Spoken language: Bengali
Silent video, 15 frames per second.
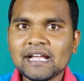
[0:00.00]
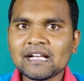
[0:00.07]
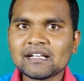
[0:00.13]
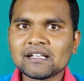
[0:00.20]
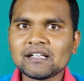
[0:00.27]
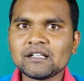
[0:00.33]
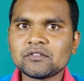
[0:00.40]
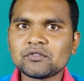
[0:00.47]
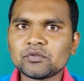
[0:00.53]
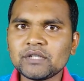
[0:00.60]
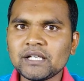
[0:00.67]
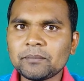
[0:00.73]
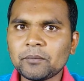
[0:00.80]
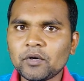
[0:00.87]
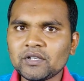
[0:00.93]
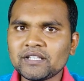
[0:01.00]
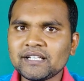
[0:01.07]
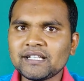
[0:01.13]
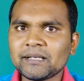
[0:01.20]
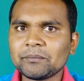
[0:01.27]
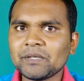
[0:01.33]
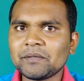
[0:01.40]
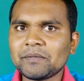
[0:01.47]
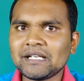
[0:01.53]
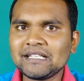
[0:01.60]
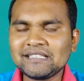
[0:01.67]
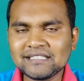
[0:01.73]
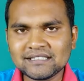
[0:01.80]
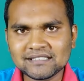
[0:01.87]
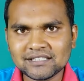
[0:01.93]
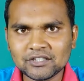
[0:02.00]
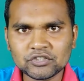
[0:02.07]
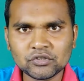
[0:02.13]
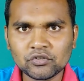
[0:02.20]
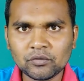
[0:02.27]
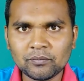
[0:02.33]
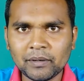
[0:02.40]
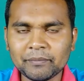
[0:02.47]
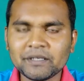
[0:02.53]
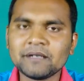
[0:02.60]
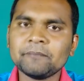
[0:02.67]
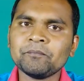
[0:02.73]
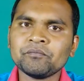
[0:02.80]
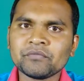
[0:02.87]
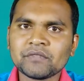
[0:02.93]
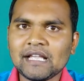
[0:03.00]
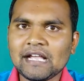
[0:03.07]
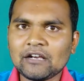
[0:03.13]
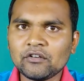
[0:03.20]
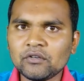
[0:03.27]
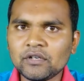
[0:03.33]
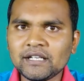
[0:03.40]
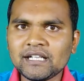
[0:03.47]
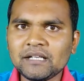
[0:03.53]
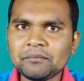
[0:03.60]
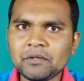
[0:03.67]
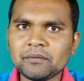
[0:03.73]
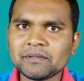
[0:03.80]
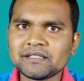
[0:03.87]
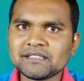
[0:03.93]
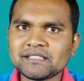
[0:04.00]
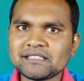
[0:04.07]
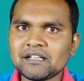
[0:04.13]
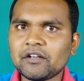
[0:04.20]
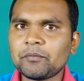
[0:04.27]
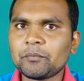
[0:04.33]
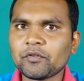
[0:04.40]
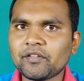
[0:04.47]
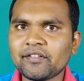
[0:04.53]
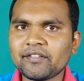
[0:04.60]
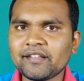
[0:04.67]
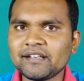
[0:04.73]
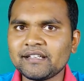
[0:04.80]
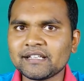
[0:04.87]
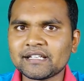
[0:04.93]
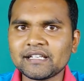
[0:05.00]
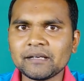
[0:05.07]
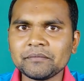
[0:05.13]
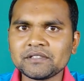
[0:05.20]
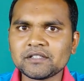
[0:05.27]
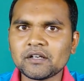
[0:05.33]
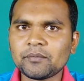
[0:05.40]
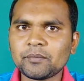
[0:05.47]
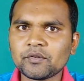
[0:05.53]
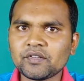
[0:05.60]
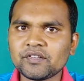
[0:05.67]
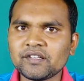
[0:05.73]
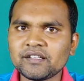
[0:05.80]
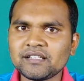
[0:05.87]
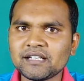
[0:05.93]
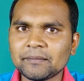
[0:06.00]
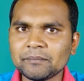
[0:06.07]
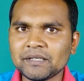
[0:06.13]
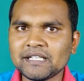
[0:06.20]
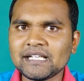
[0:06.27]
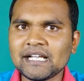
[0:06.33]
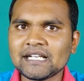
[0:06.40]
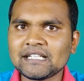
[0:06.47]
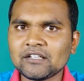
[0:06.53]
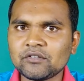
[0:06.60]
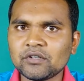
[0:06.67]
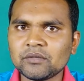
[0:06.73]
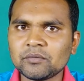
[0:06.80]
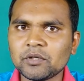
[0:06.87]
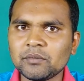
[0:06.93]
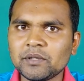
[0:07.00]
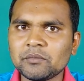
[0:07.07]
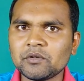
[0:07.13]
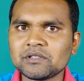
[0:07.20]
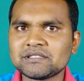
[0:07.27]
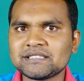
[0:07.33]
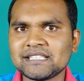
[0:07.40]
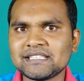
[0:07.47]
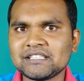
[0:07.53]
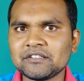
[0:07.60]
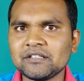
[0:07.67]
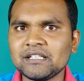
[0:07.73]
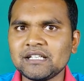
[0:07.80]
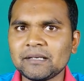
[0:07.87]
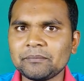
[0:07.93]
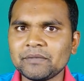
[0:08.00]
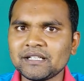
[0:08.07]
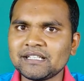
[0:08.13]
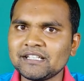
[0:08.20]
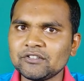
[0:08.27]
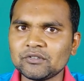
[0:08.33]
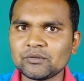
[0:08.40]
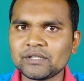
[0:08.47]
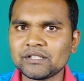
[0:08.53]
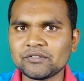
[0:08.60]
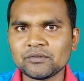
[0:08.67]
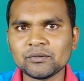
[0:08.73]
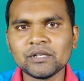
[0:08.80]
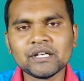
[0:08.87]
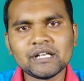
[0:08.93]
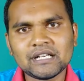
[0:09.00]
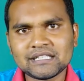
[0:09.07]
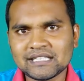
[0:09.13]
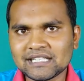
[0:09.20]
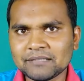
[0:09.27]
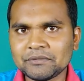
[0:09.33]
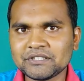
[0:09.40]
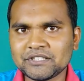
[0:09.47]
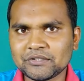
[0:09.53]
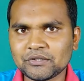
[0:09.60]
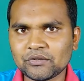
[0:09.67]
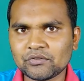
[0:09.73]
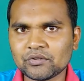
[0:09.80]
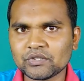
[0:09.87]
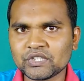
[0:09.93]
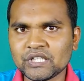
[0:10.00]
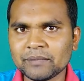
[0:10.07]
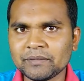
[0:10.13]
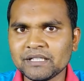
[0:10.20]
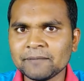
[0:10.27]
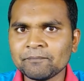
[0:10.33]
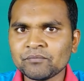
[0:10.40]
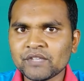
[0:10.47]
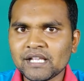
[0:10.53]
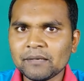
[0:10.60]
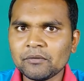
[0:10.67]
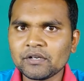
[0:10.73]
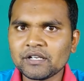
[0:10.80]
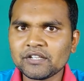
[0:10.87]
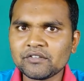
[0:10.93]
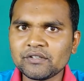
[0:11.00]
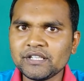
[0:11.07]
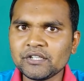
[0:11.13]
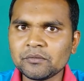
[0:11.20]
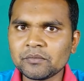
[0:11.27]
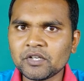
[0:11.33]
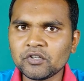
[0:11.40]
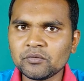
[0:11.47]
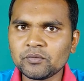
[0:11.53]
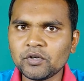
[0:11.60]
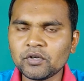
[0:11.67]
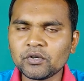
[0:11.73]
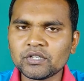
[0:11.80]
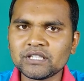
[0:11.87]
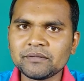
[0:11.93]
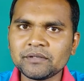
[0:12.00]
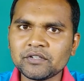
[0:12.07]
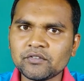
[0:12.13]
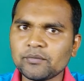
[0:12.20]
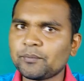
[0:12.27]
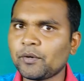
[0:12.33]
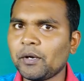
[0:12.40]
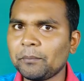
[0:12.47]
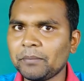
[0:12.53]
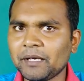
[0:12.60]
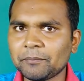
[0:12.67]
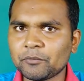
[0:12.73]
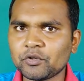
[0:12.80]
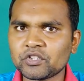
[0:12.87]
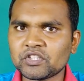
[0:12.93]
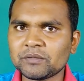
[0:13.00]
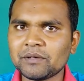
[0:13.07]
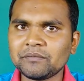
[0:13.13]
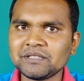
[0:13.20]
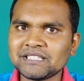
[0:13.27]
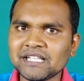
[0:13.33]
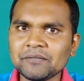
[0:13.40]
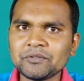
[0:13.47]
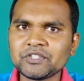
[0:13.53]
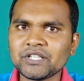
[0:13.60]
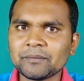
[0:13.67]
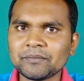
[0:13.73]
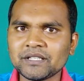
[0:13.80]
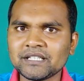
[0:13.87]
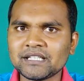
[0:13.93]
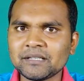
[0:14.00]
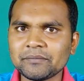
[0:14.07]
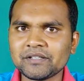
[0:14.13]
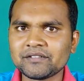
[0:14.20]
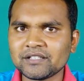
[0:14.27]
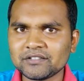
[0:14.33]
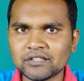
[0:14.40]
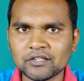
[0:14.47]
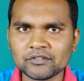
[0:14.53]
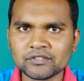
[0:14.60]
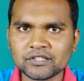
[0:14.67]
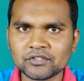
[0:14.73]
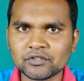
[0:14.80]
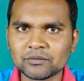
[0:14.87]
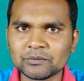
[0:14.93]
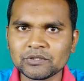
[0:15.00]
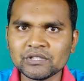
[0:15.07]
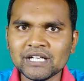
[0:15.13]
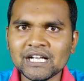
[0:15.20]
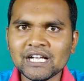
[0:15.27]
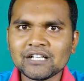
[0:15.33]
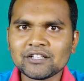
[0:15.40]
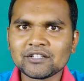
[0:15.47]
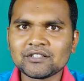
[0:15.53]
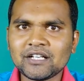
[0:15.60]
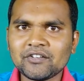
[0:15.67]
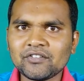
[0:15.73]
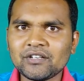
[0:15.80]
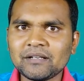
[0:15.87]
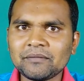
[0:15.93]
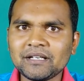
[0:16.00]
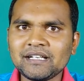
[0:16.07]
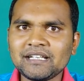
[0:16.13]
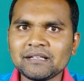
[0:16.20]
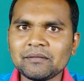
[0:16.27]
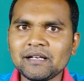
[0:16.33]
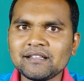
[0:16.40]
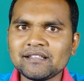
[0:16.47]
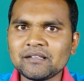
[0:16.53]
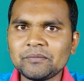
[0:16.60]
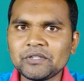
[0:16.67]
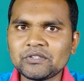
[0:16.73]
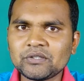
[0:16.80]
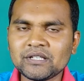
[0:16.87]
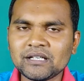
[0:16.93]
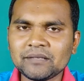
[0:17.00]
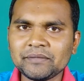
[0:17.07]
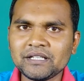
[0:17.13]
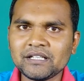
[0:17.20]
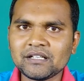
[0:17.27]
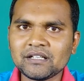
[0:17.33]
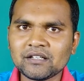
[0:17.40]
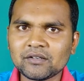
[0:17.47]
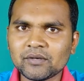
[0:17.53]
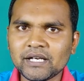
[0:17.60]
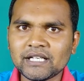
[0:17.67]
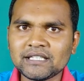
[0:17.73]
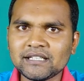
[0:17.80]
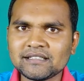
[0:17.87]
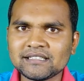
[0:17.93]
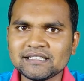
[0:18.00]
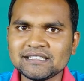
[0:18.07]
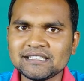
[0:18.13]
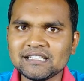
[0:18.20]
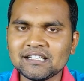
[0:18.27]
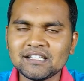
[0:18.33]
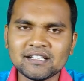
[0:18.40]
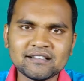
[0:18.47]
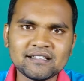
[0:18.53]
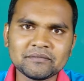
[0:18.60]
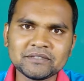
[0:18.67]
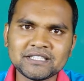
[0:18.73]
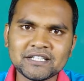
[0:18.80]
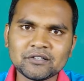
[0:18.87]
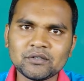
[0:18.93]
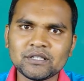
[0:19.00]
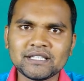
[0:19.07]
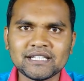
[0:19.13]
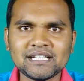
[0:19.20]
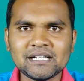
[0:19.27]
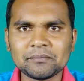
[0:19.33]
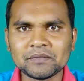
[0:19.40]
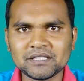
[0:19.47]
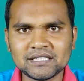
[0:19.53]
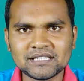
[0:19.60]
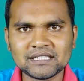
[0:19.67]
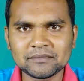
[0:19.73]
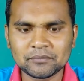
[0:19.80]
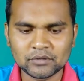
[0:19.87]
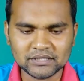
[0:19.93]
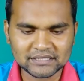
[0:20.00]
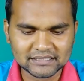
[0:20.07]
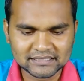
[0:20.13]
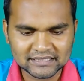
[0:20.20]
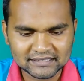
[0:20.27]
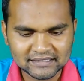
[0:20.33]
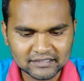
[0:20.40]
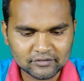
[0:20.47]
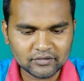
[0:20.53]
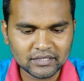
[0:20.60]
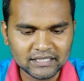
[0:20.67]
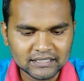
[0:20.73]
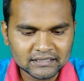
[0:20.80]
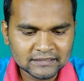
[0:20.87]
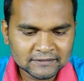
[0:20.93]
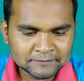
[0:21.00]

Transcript: এক জুনের পর থেকে আপনারা মালয়েশিয়াতে যাওয়ার সুযোগ পাবেন এখন অনেকেই বলবেন যে যাওয়ার প্রসেসিংটা কি আমি যাওয়ার প্রসেসিংটা আপনাকে এক এক করে বলবে এবং যেতে হইলে আপনার কিন্তু কিছু টাকা পয়সা খরচ করতে হবে এবং কিছু নিয়মকানুন ফলো করতে হবে কিছু ফর্ম ফিল করতে হবে আমি সেই বিষয়ে আপনাদেরকে বিস্তারিত আলোচনা করব তো তার জন্য আমার ডিভাইসের ভিতরে আমি কয়েকটা জিনিস লিখে রাখছি আমি সেগুলো দেখে আপনাদেরকে বলে দিচ্ছি যে অ্যাকচুয়ালি